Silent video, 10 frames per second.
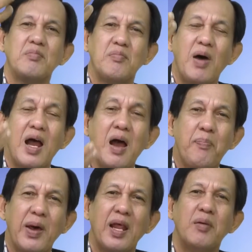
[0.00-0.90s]

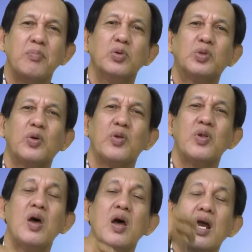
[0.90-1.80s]
mga palabuton,
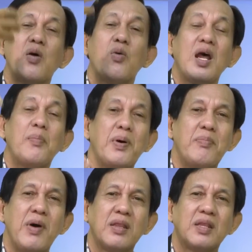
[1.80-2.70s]
nga wala pa
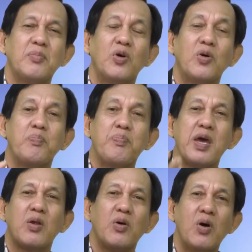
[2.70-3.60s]
may tabo,
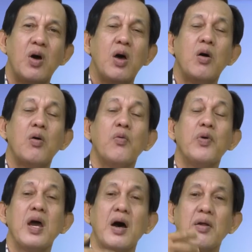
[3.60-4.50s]
pero
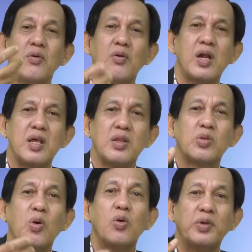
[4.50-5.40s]
we are already
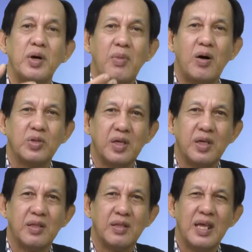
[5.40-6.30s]
told about
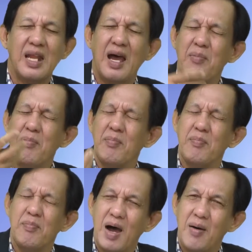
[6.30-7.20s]
it. Gina,
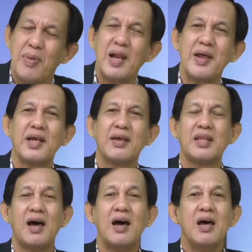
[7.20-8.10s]
hambalhan na
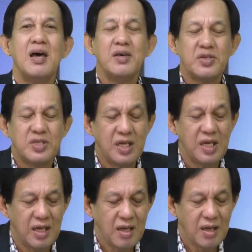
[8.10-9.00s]
kita
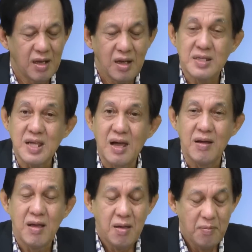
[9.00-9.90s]
sini
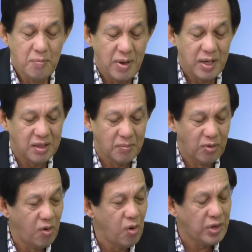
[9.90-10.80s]
sang
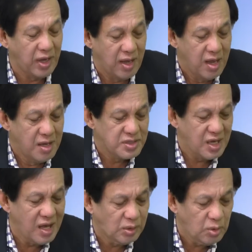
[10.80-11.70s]
mahitabo. Okay,
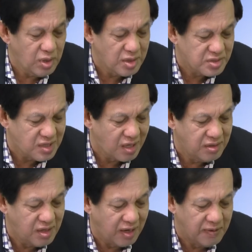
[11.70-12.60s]
sa aton nga
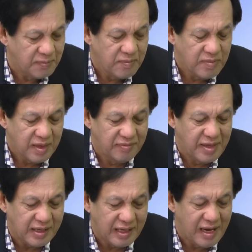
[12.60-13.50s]
Sunday,
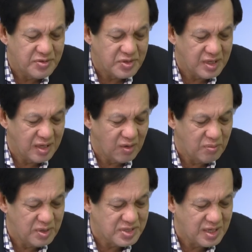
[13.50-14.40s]
the cleansing
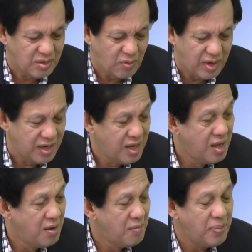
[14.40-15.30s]
of the sanctuary.
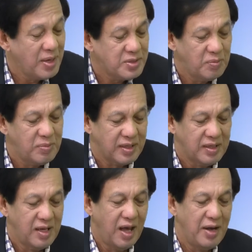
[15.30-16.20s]
Pastor Bert,
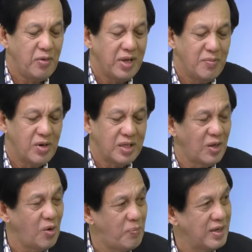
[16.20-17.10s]
anong imo na
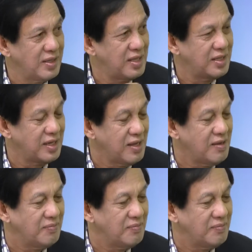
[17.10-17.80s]
talupang dendri?